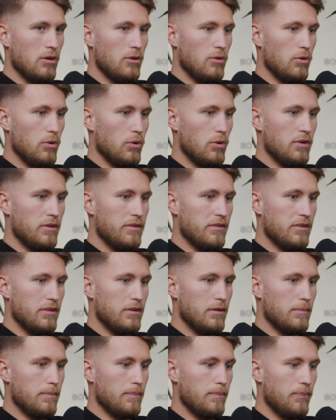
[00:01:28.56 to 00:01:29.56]
Und
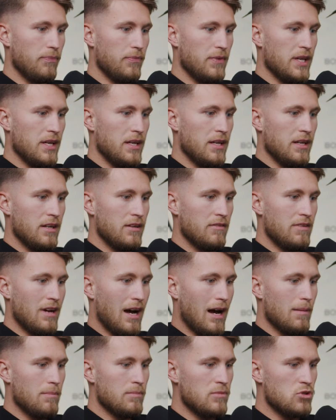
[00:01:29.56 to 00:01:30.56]
ähm, wir
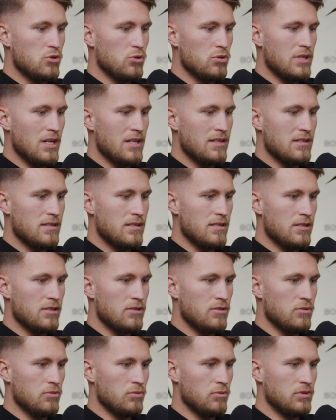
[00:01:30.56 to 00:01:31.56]
haben
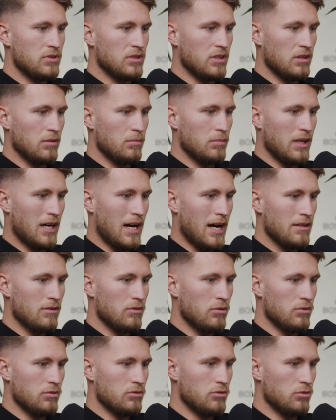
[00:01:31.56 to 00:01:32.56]
zusätzlich zu unseren
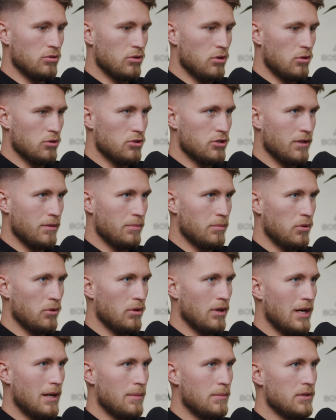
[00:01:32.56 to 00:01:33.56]
Beratungs- und
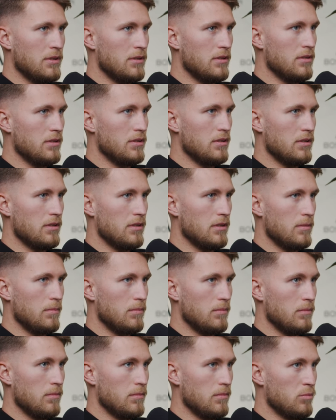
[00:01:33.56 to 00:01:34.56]
Coaching-Programmen
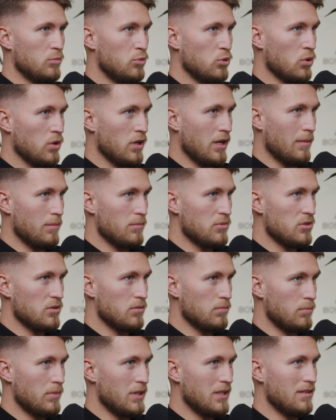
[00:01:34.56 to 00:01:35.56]
ähm,
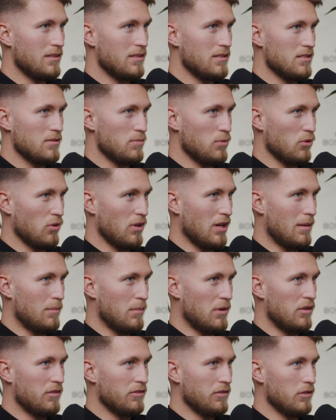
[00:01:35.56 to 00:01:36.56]
Bootcamps mit ins
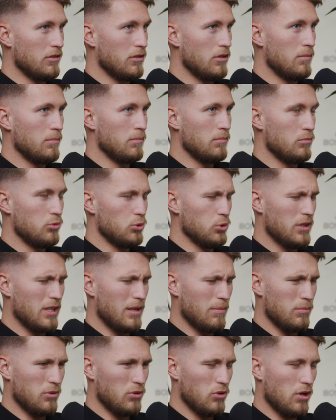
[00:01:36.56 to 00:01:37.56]
Programm aufgenommen.
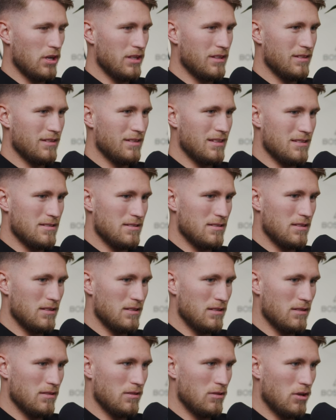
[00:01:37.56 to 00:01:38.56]
Bootcamp bedeutet, dass
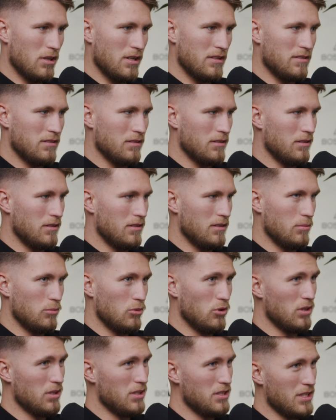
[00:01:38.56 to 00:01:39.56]
die Leute die
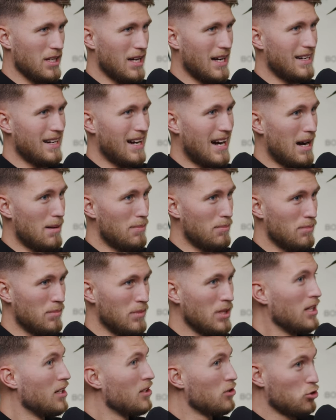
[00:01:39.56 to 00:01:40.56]
Möglichkeit haben,
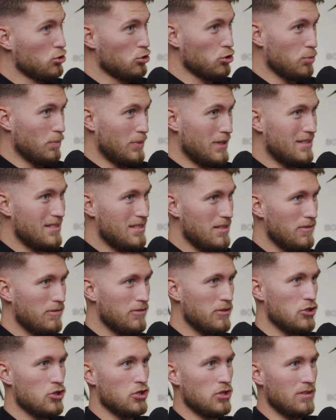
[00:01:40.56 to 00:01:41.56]
zu
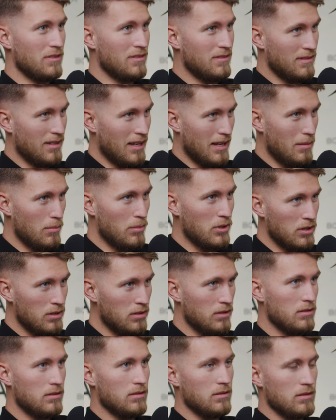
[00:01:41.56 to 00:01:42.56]
spezifischen
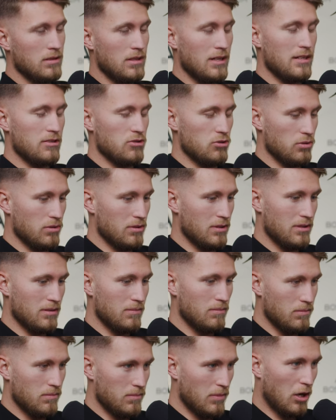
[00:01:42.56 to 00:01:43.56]
Themen, also
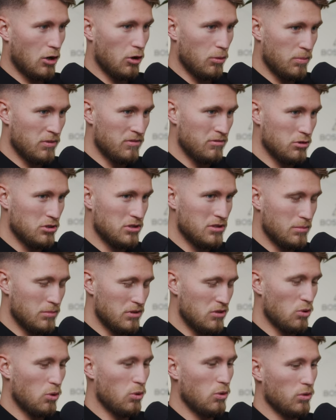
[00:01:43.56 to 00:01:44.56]
auch bewusst die
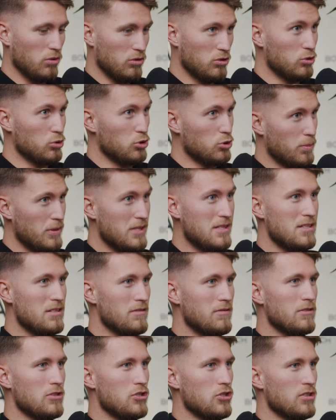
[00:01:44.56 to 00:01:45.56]
Betonung zu
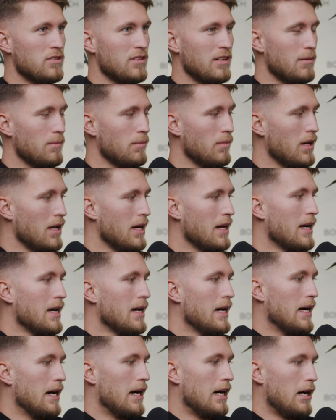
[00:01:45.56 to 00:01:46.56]
spezifischen Themen,
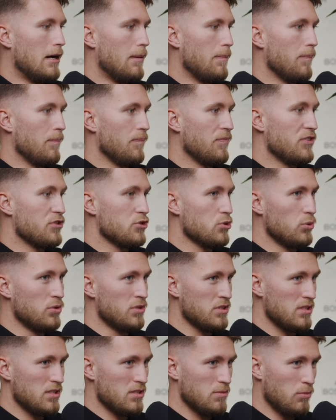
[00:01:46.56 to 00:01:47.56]
ähm, zu
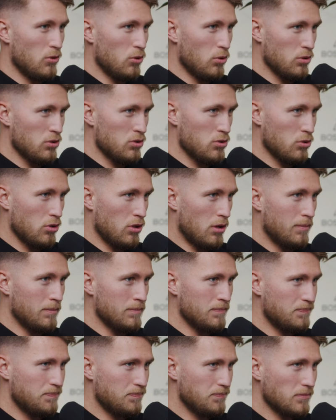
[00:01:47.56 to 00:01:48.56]
uns ins Büro zu
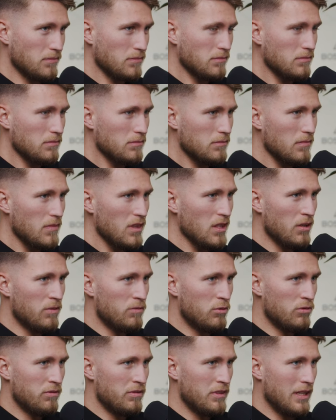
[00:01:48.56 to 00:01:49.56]
kommen
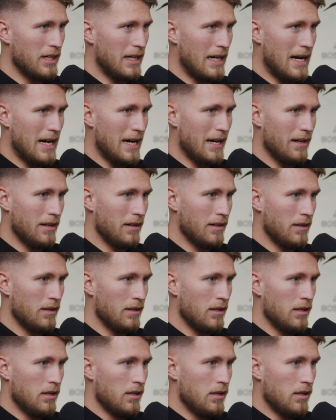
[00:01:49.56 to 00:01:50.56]
wo wir ein
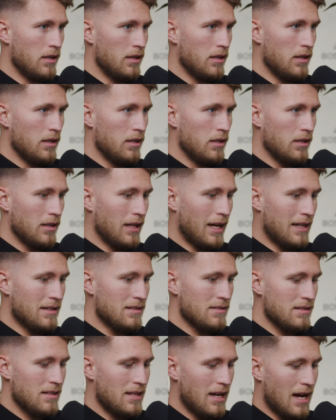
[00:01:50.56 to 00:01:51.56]

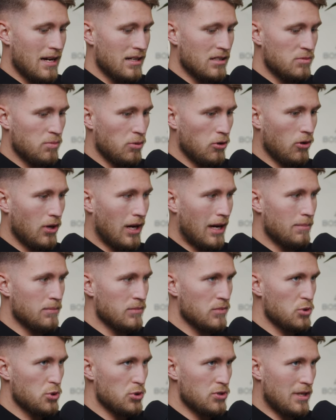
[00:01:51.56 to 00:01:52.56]
ganz klares
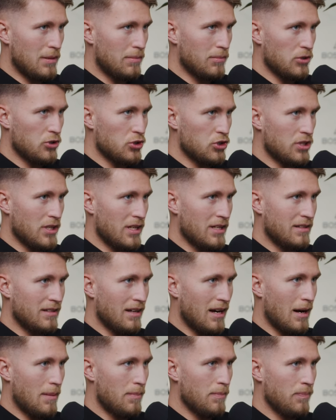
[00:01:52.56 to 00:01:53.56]
Programm zusammengestellt
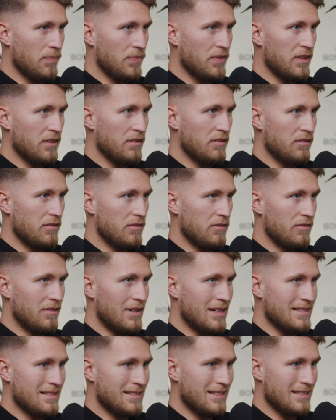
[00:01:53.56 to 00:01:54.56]
haben,
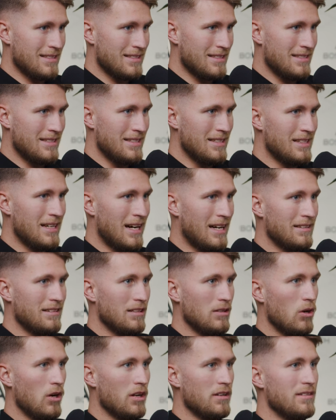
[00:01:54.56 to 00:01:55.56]
was das Ziel hat, die
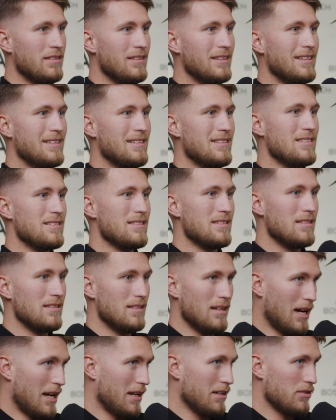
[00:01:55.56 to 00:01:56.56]
Leute in
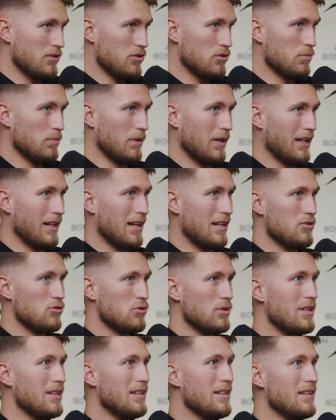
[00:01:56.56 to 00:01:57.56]
Handeln zu bringen, also
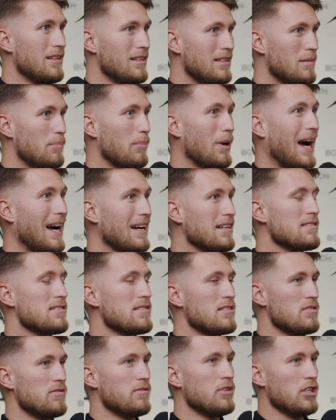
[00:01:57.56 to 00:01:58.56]
in die
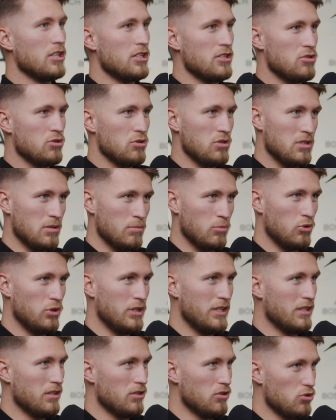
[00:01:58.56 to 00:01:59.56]
Praxis wirklich zu
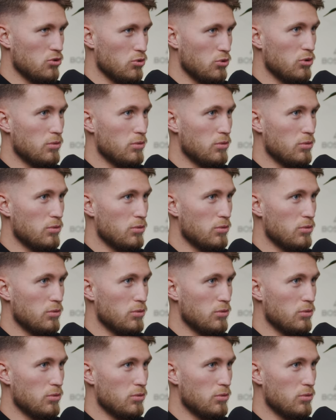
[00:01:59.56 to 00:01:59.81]
simulieren, zu